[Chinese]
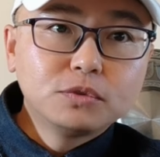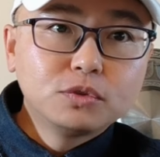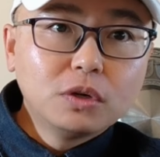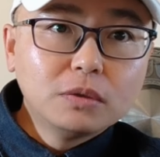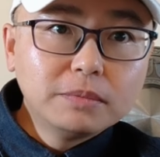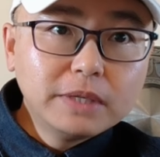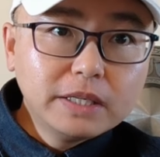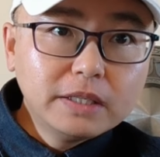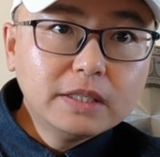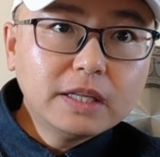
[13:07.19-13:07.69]

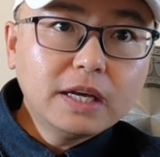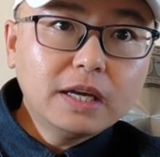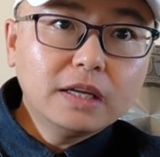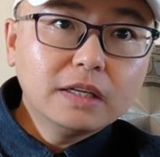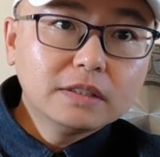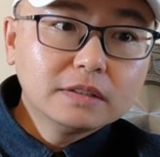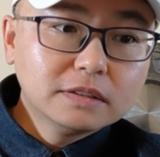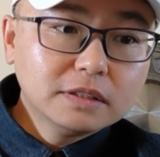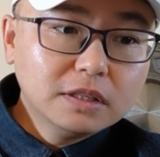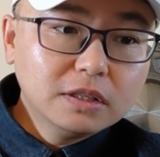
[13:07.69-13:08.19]
装备一
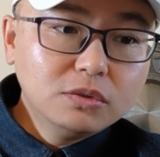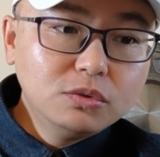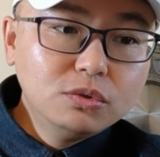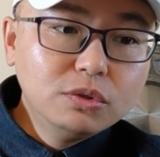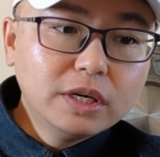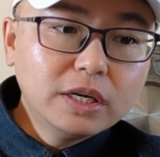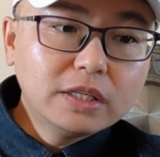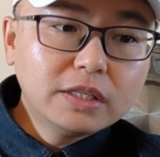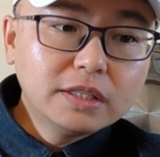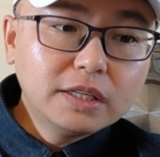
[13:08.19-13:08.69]
代啊，预
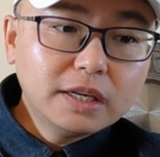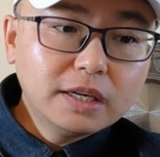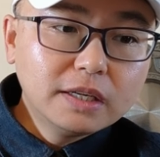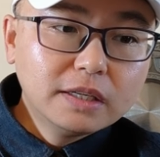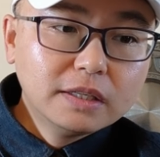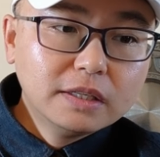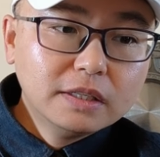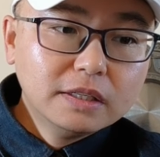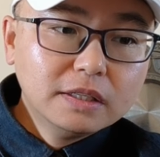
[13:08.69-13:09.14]
言一代，